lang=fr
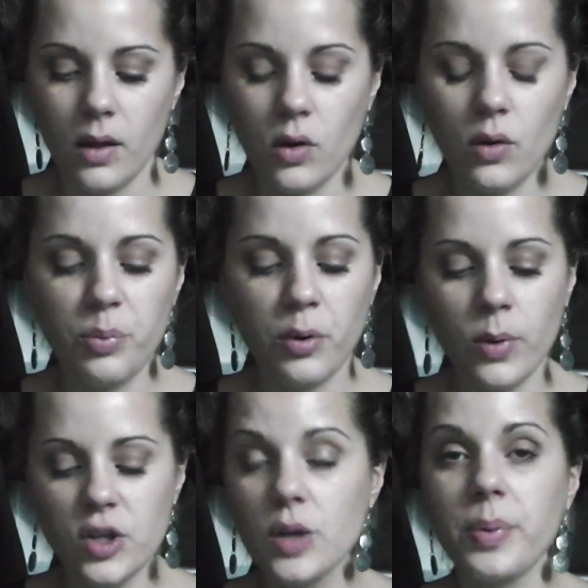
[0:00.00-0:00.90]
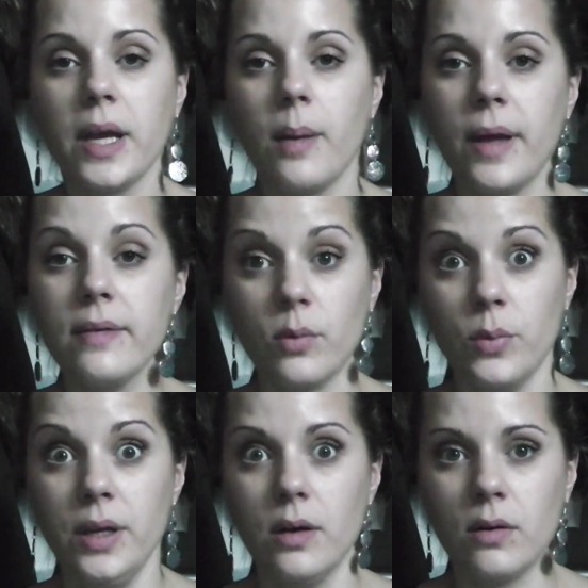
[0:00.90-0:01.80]
Euh, pour moi, j'ai pris un masque,
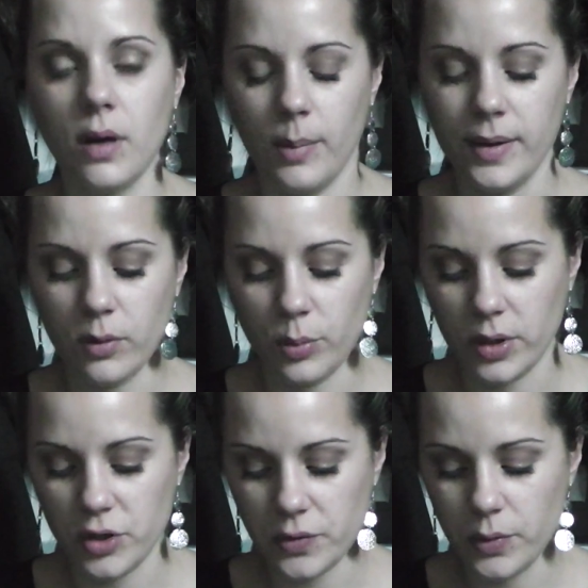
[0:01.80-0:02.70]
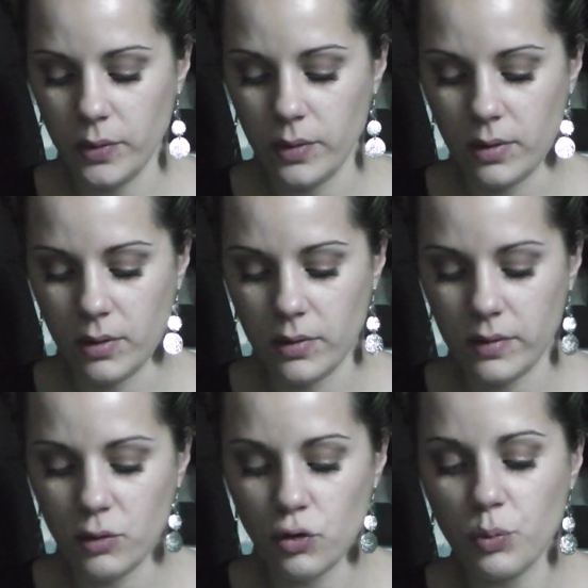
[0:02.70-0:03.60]
oui, encore un masque pour les cheveux. Euh,
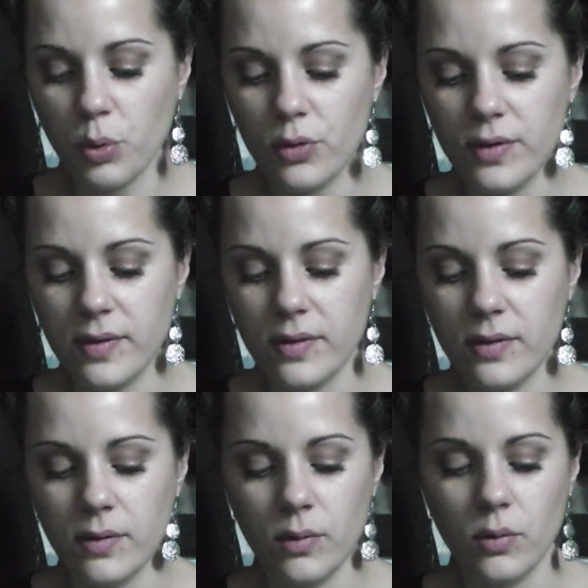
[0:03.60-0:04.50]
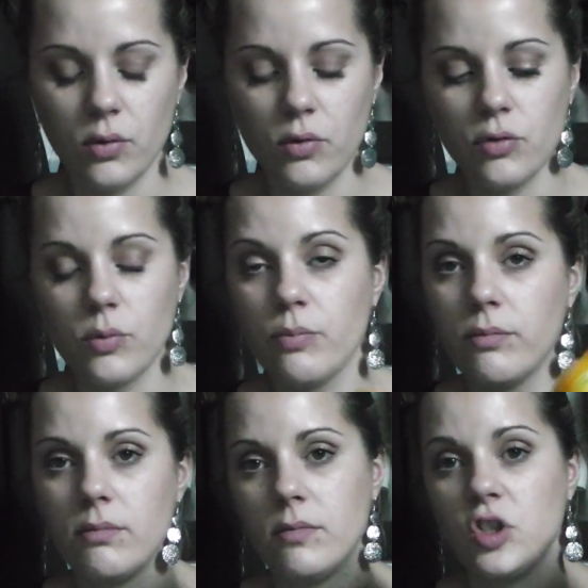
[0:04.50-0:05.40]
c'était juste pour le... Euh,
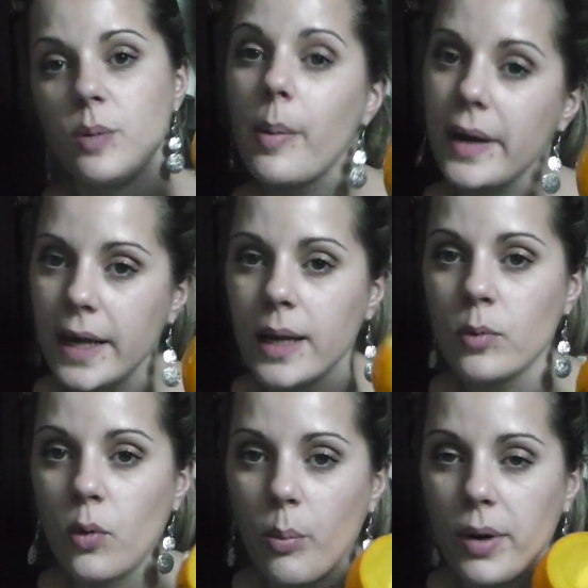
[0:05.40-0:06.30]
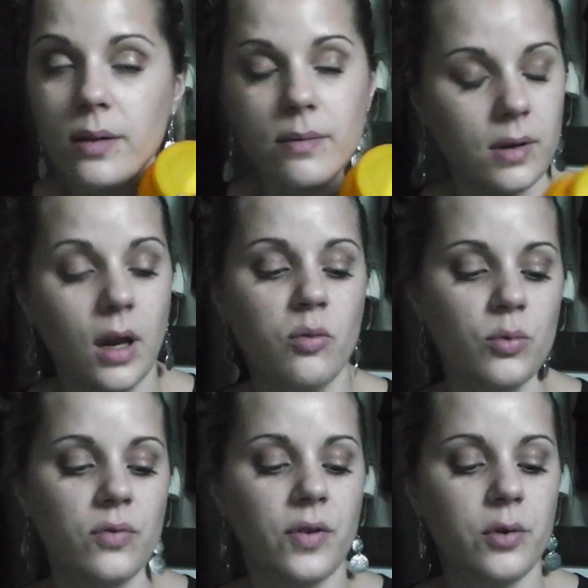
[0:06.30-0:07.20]
j'ai pas pris la gamme complète, là je
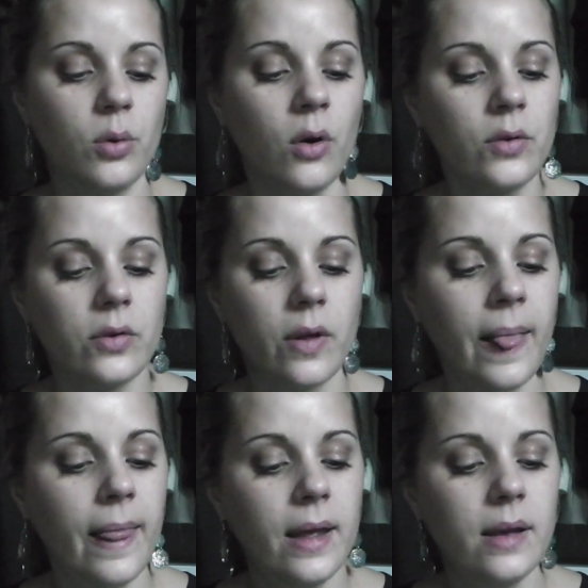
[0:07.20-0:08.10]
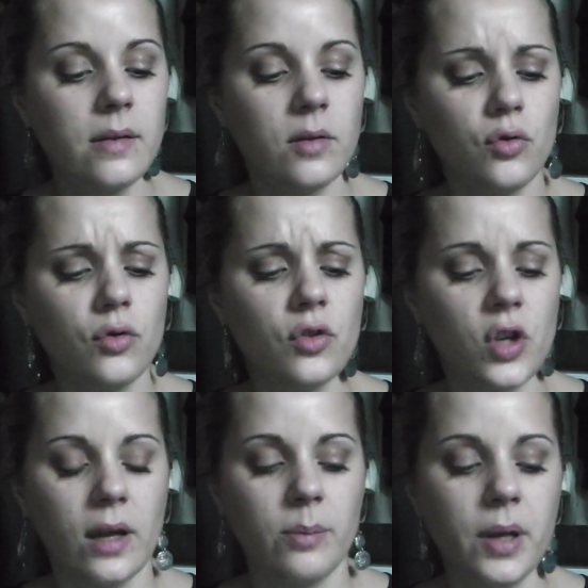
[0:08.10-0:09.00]
me suis fait violence. C'est juste que
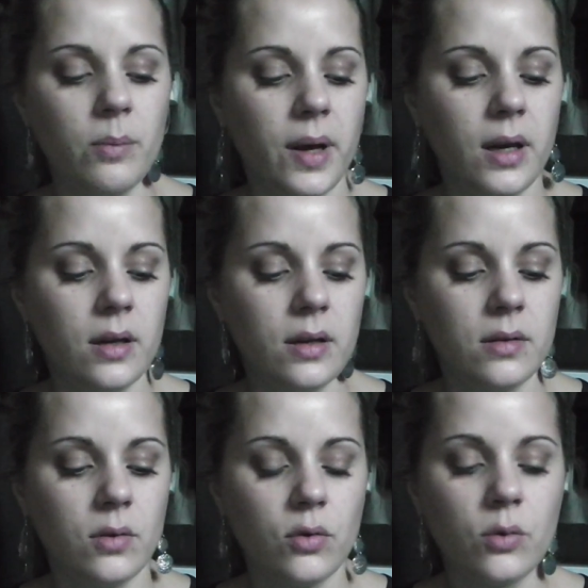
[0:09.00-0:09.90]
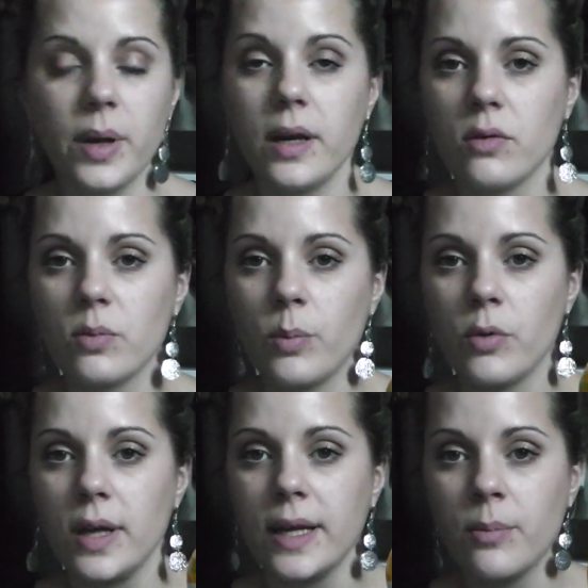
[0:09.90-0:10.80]
j'arrête pas d'entendre parler en ce
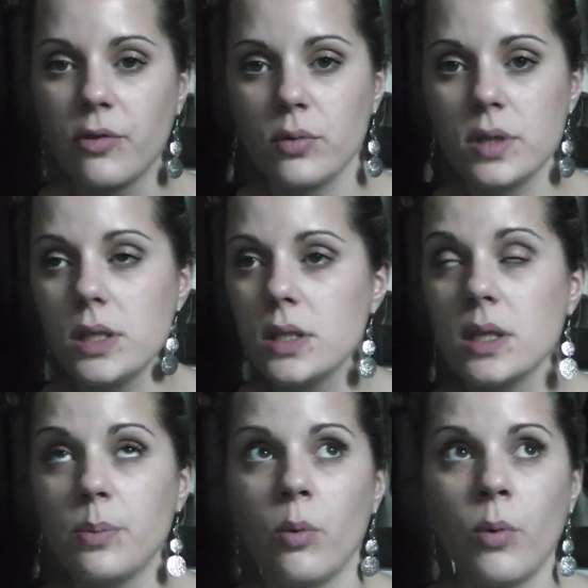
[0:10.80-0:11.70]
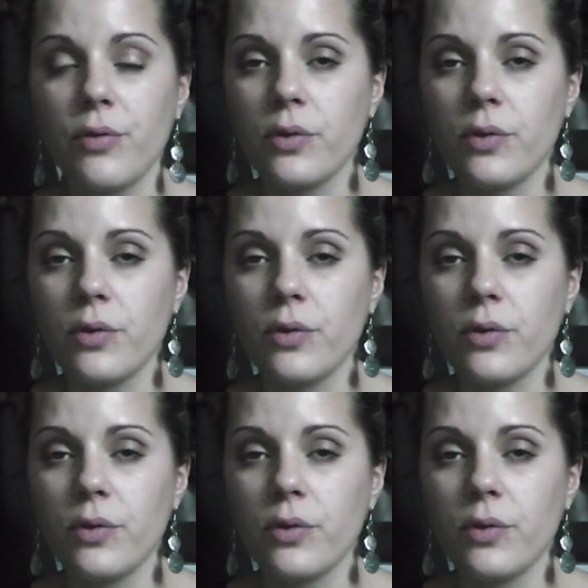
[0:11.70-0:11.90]
moment de la gamme Fructis, qui pour moi